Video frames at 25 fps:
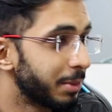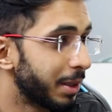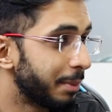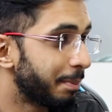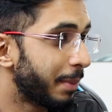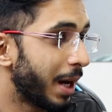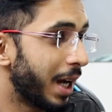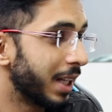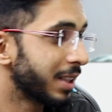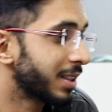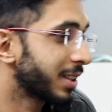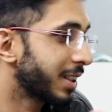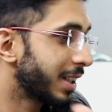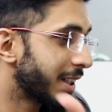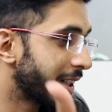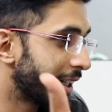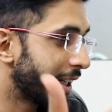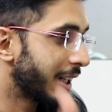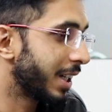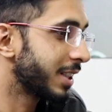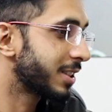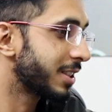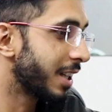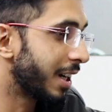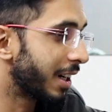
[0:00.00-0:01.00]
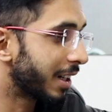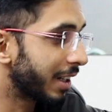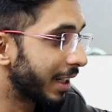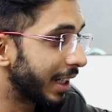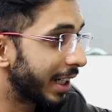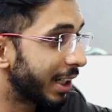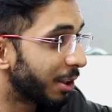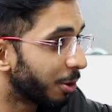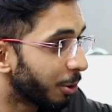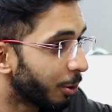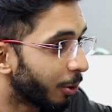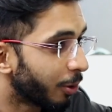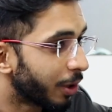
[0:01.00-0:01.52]
में पास करने का चल रहा है इन
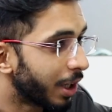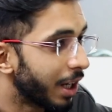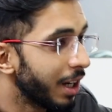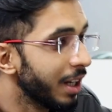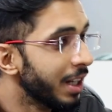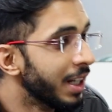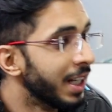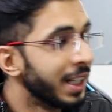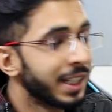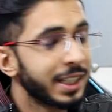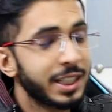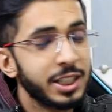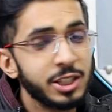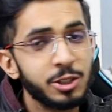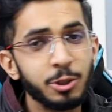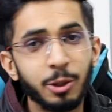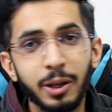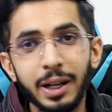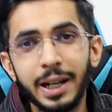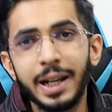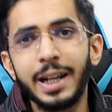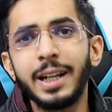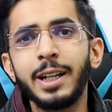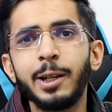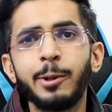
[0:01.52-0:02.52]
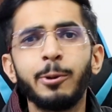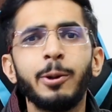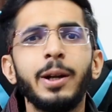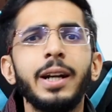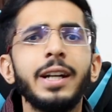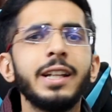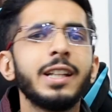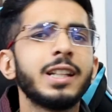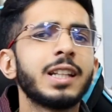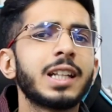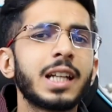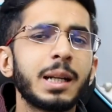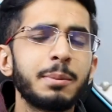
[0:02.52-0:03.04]
लोगों का कि जो एंड टू एंड
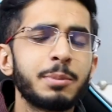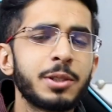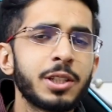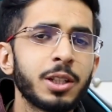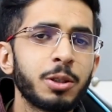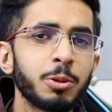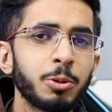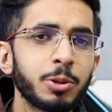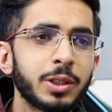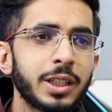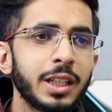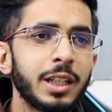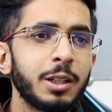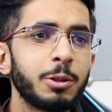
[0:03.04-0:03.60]
इंक्रिप्शन होते